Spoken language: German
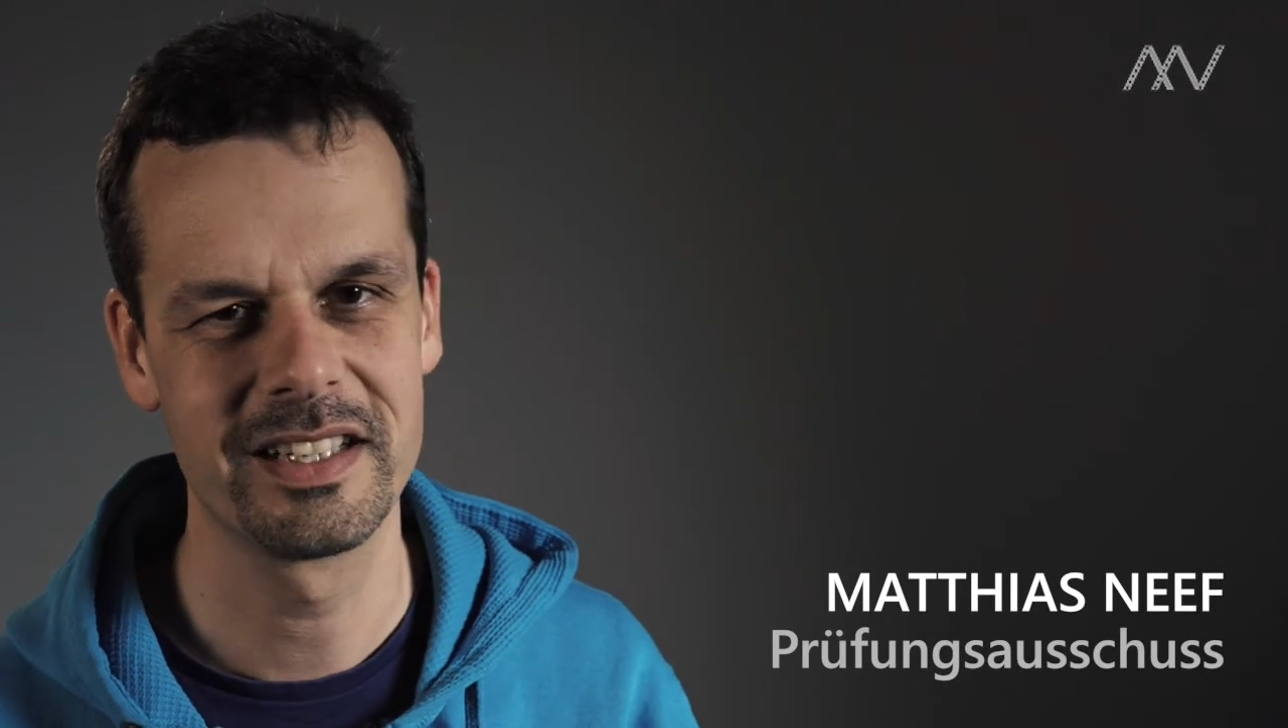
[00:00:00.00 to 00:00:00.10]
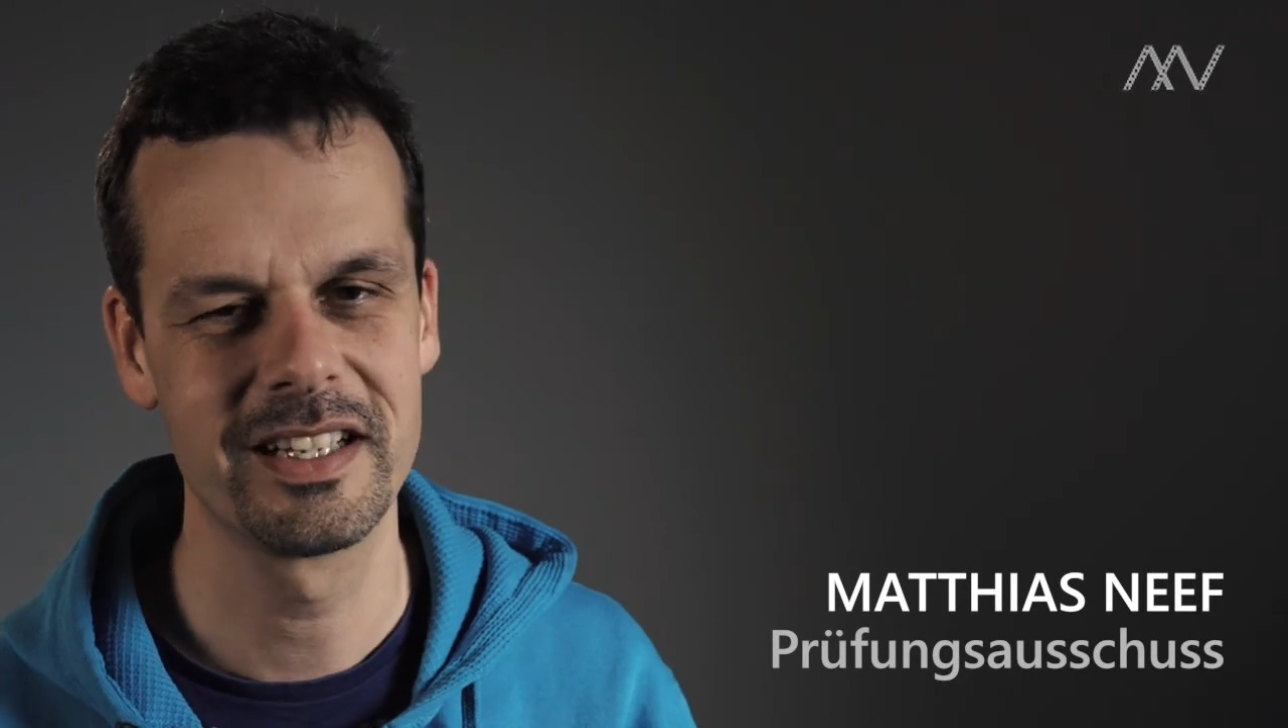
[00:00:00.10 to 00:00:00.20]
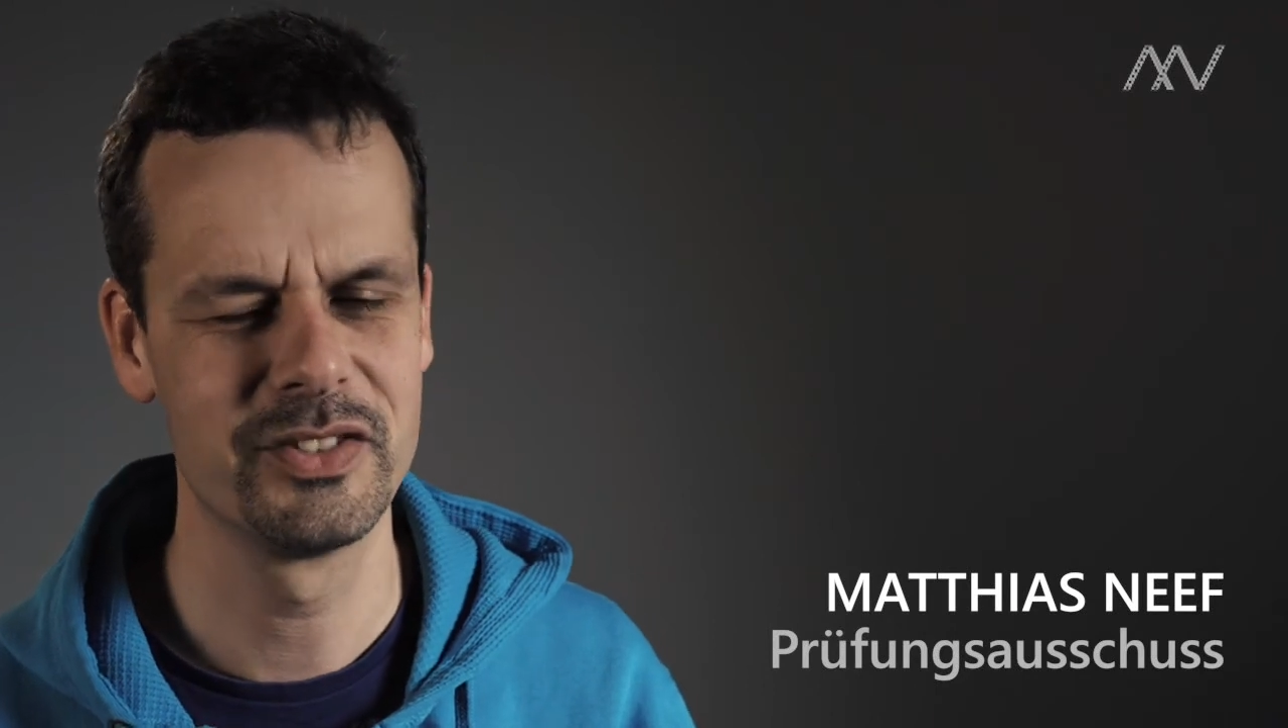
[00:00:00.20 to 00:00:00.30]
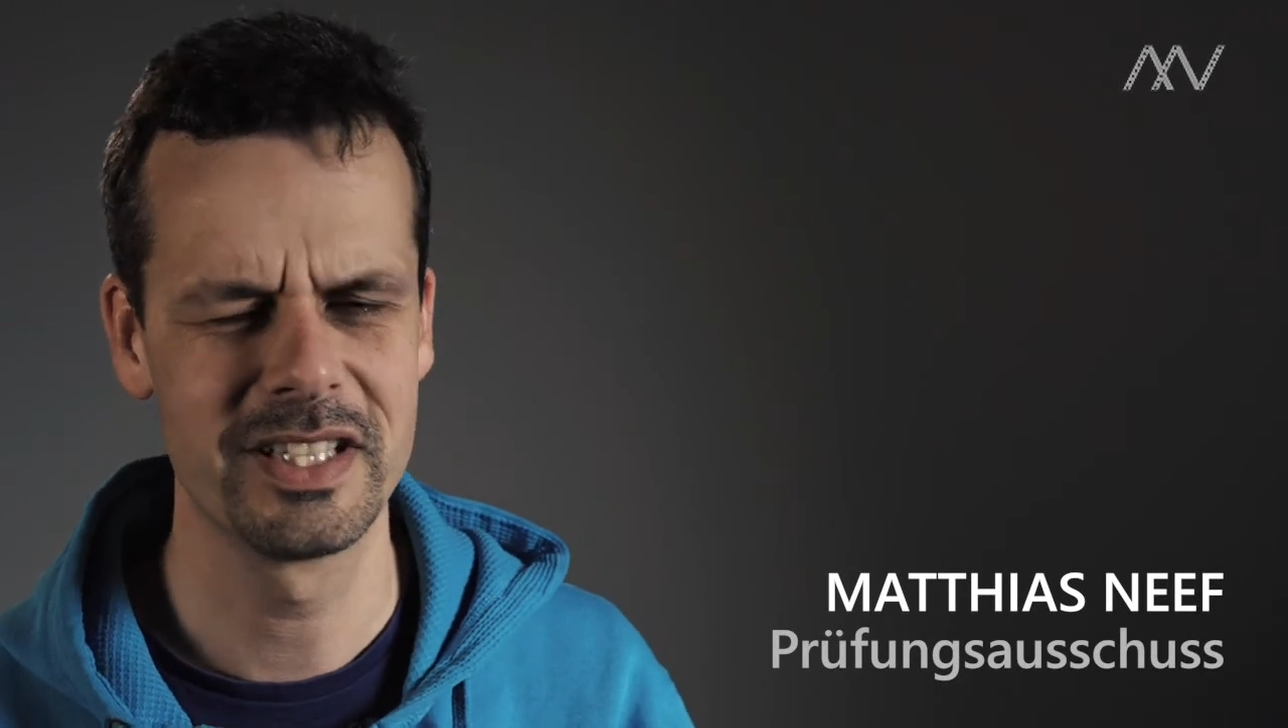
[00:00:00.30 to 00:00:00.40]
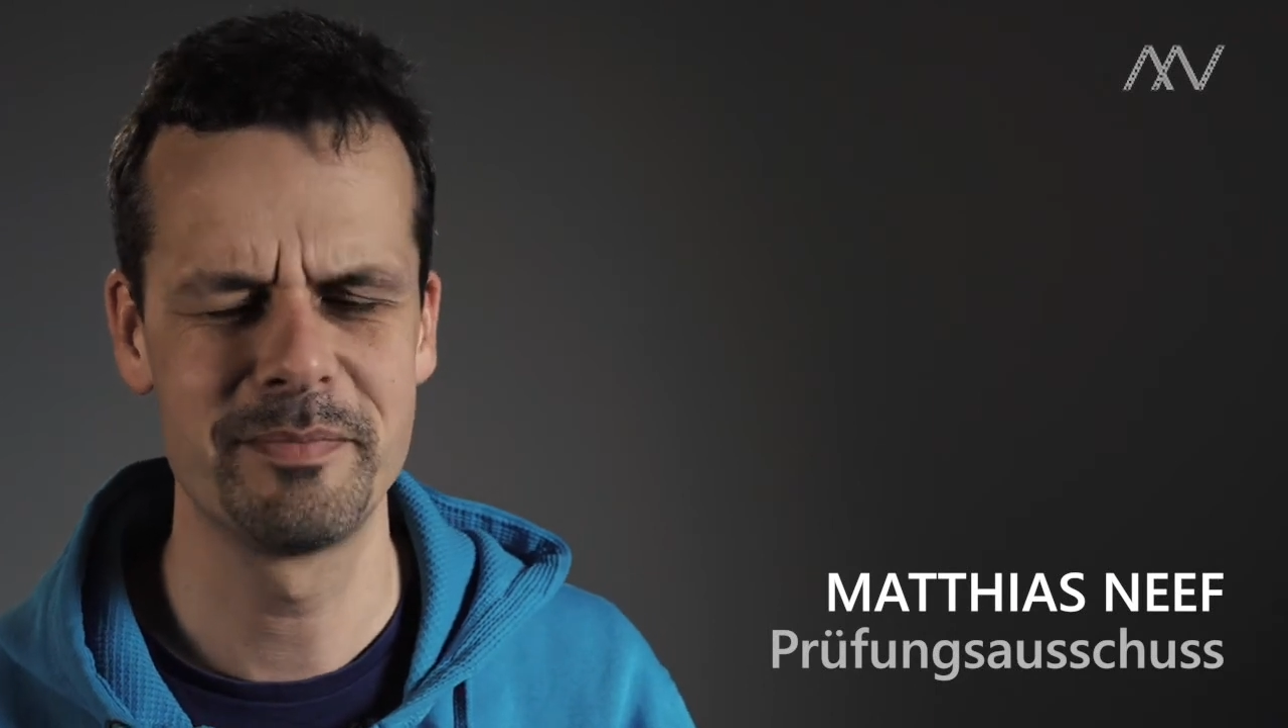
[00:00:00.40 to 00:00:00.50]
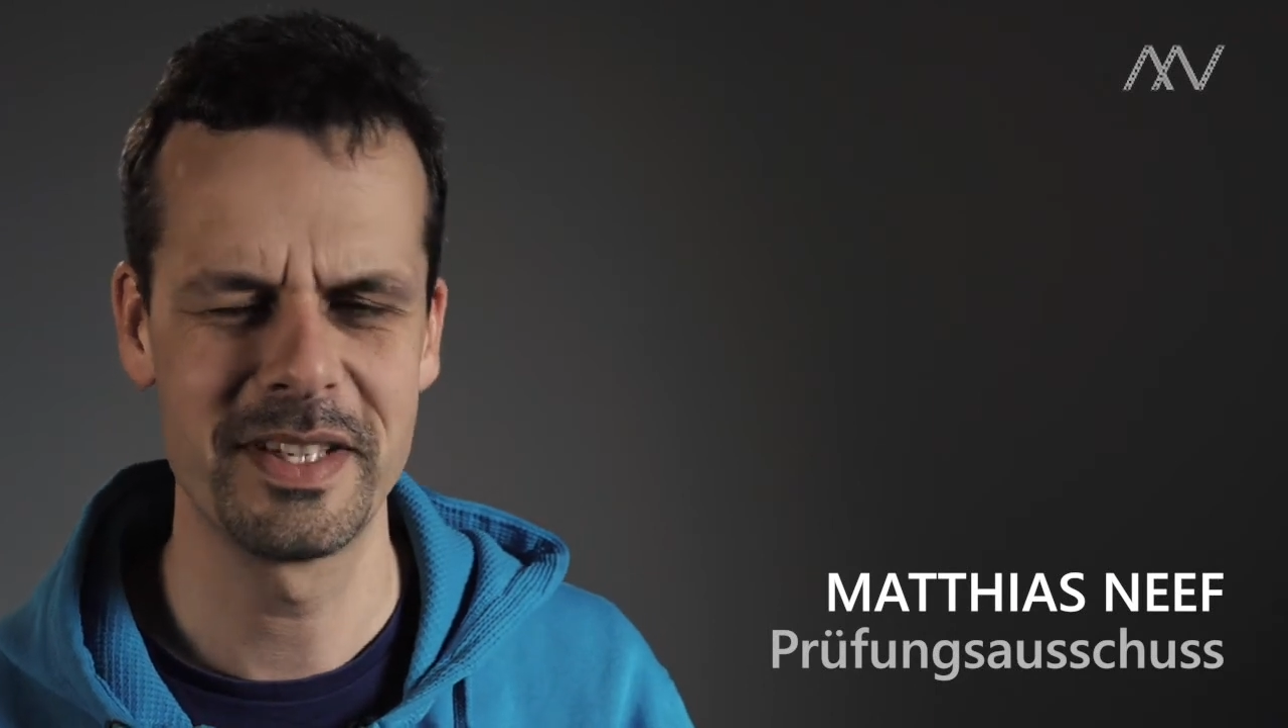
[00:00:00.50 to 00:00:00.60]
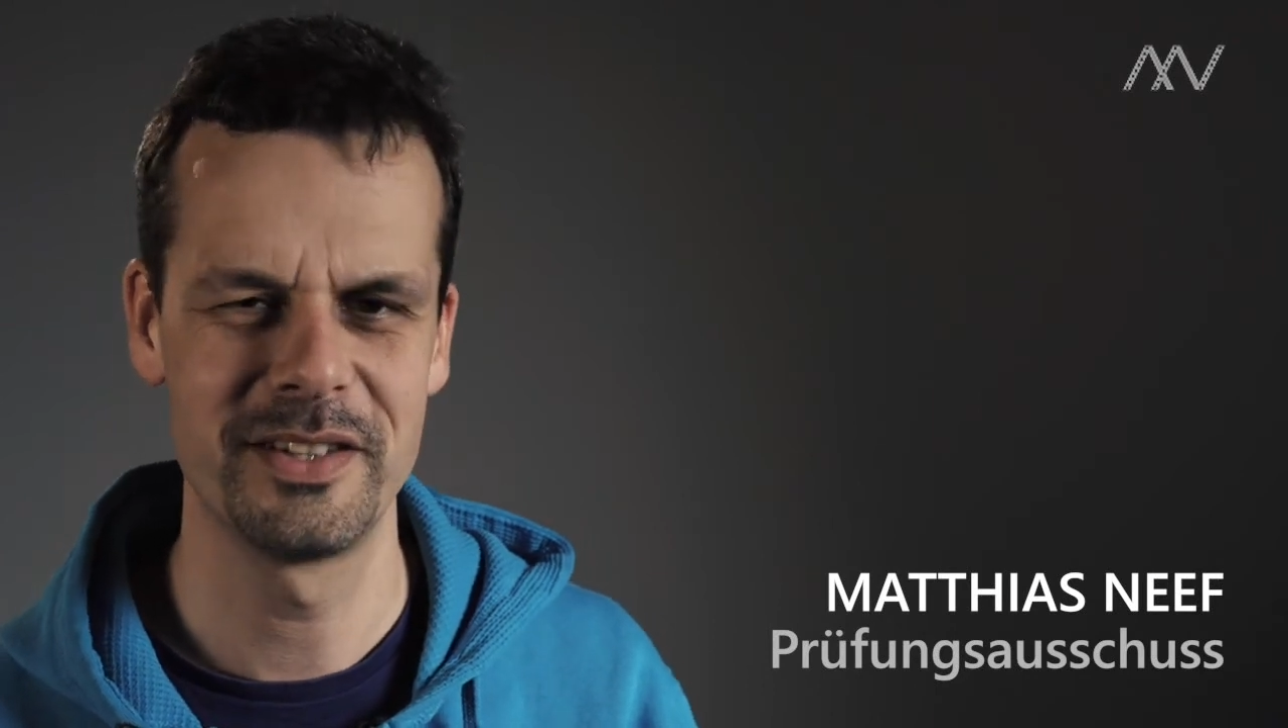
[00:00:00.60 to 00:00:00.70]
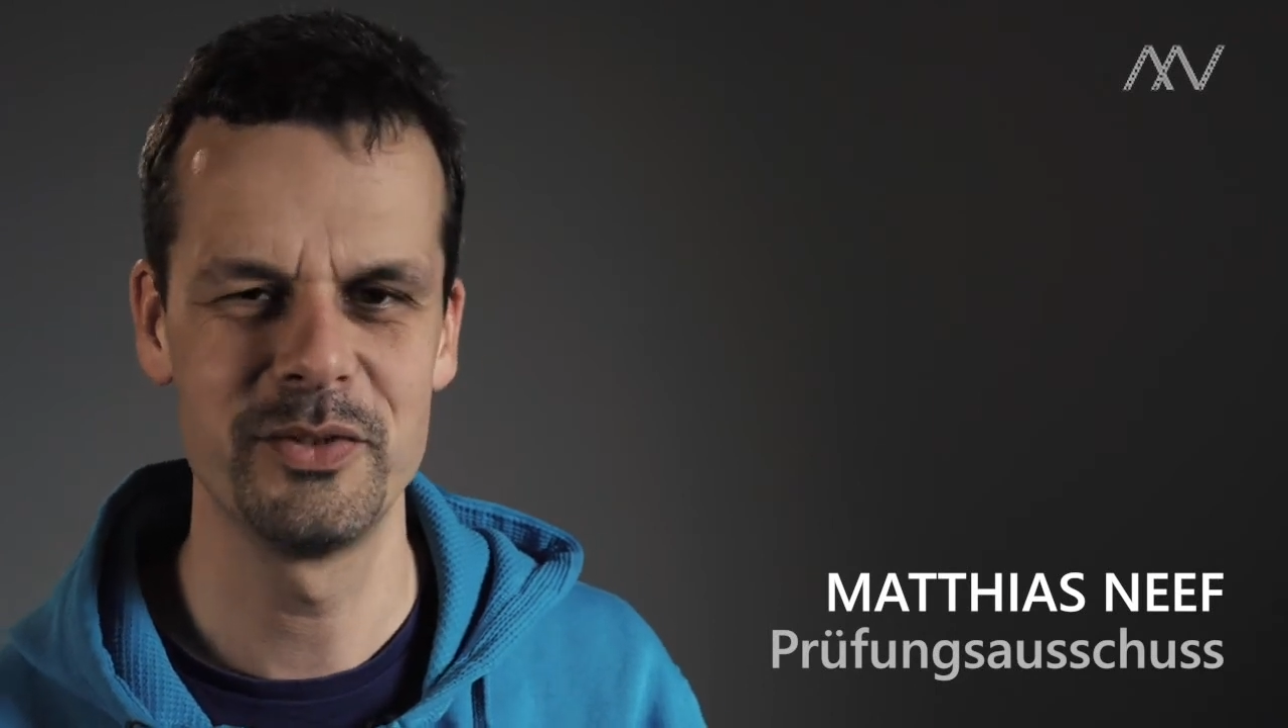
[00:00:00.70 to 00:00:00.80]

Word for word: also das besser nur